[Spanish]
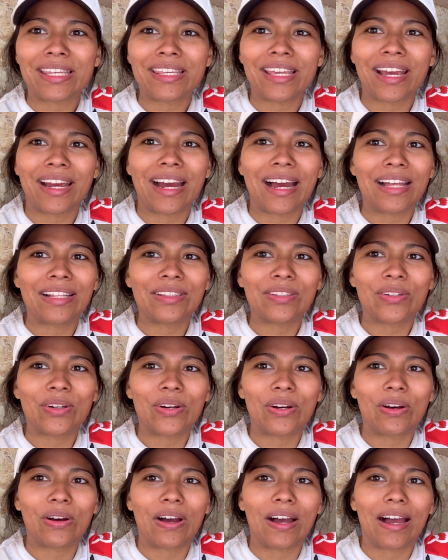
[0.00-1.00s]

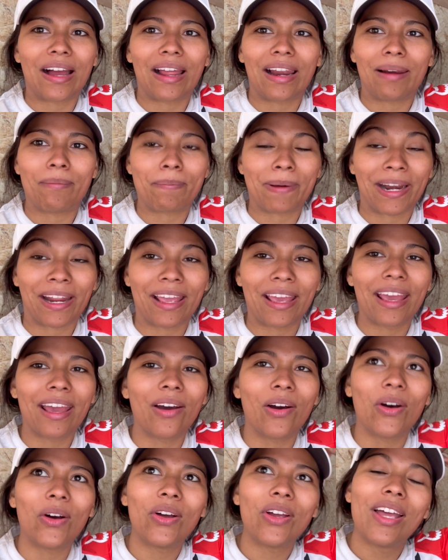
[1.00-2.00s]
llegando al
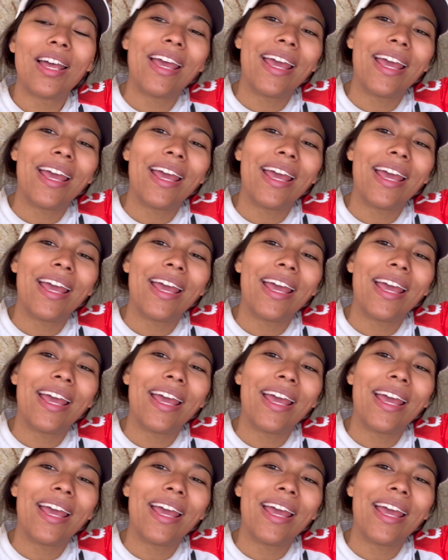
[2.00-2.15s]
parqueo.